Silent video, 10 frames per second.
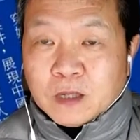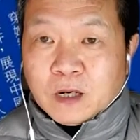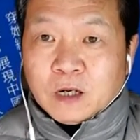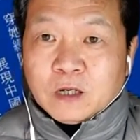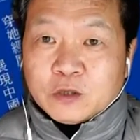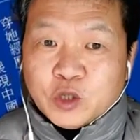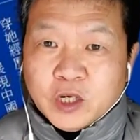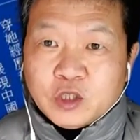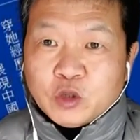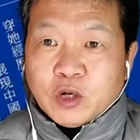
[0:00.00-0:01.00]
而
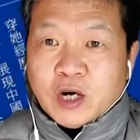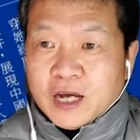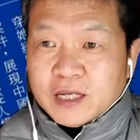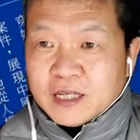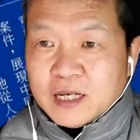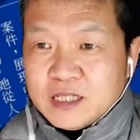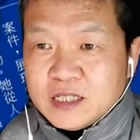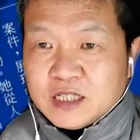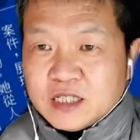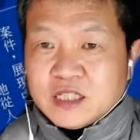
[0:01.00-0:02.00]
全球还在
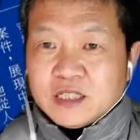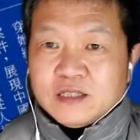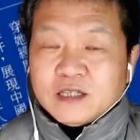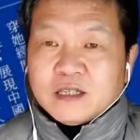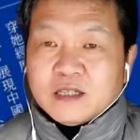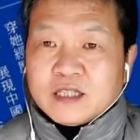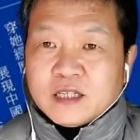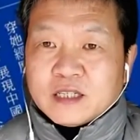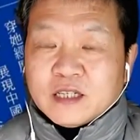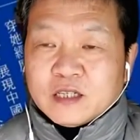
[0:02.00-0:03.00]
疫情的这
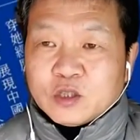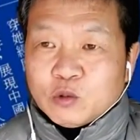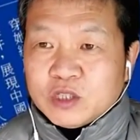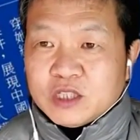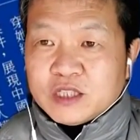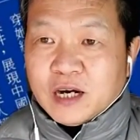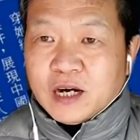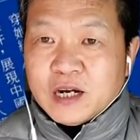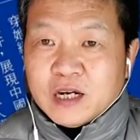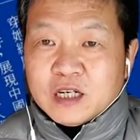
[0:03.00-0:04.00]
个冲击下，
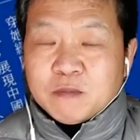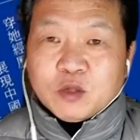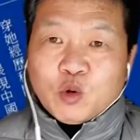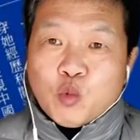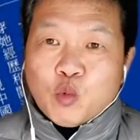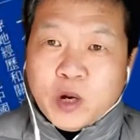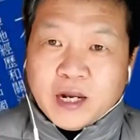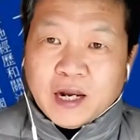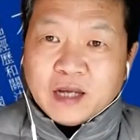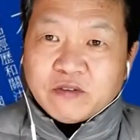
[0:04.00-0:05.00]
人们对
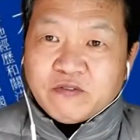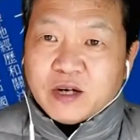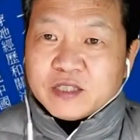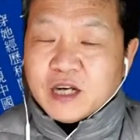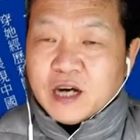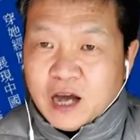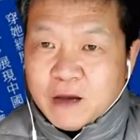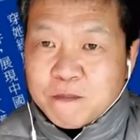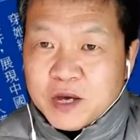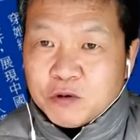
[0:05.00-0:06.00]
未来的方向
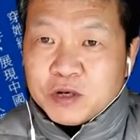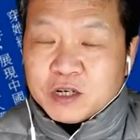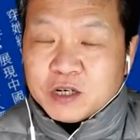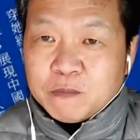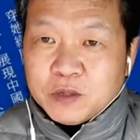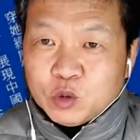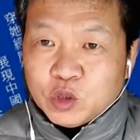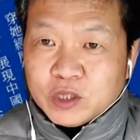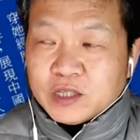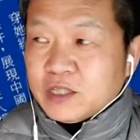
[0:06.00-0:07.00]
还没有一个明
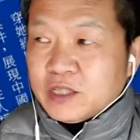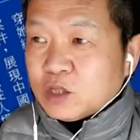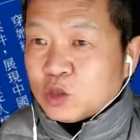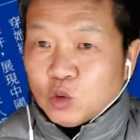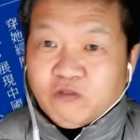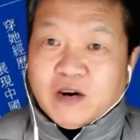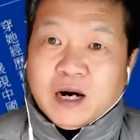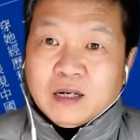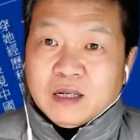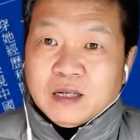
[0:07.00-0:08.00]
确的一个说
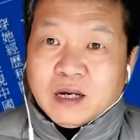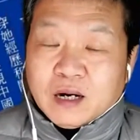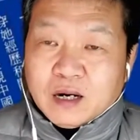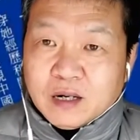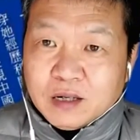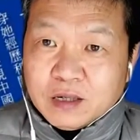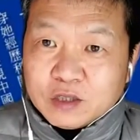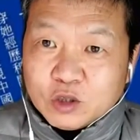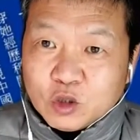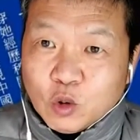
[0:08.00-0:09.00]
法。而
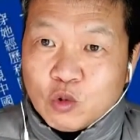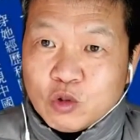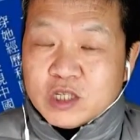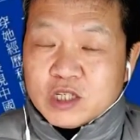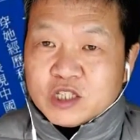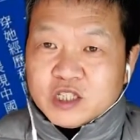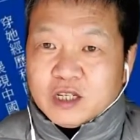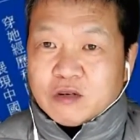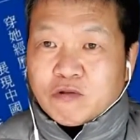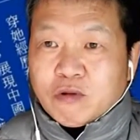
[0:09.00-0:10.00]
中日之
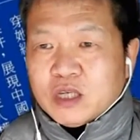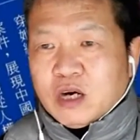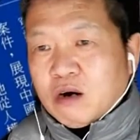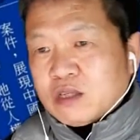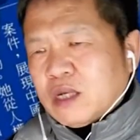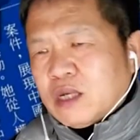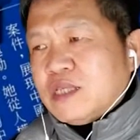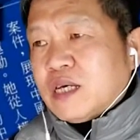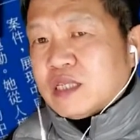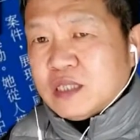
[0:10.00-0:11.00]
间的关系好像
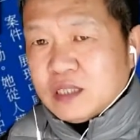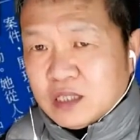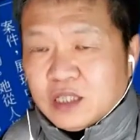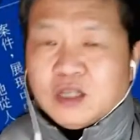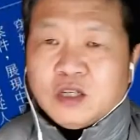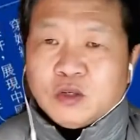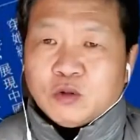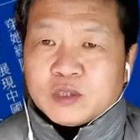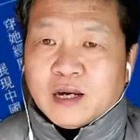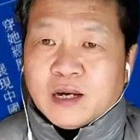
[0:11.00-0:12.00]
也是停
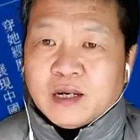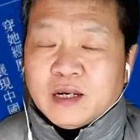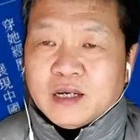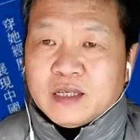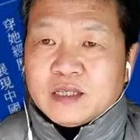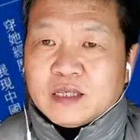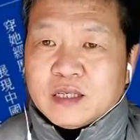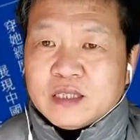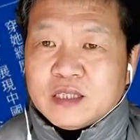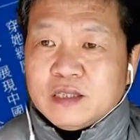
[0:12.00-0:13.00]
留在一个
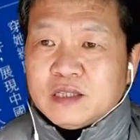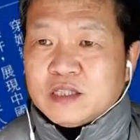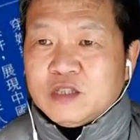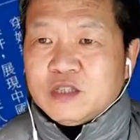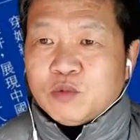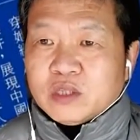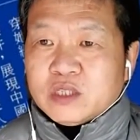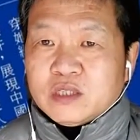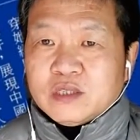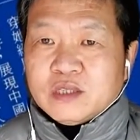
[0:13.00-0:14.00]
新的静默
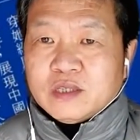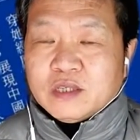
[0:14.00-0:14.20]
期。